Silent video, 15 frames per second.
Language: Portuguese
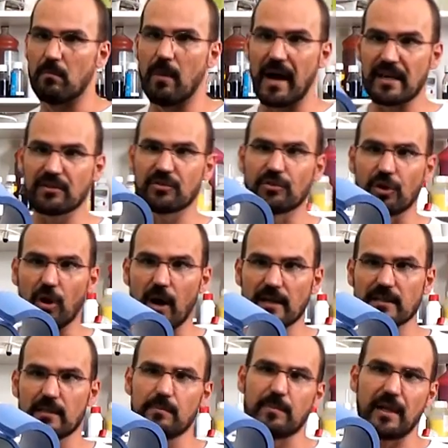mais
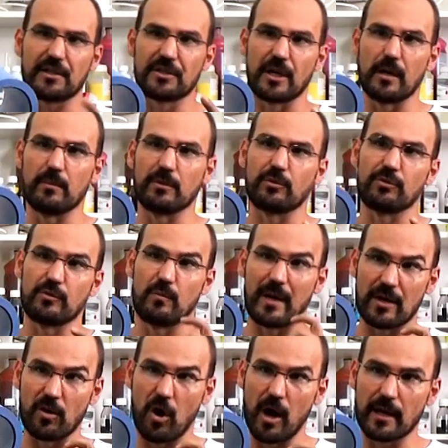grossa para diâmetros
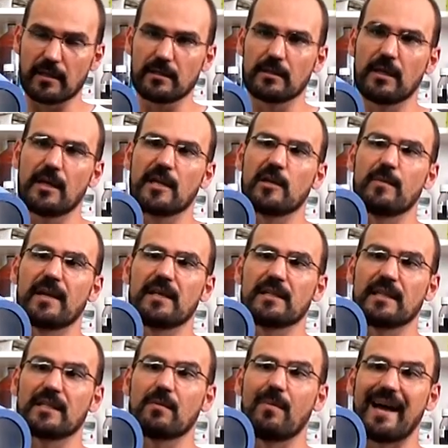menores e uma
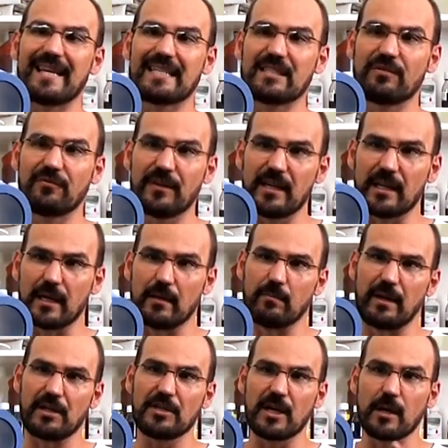resistência mais fina
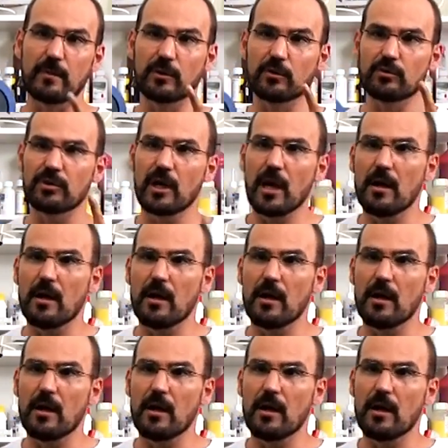para diâmetros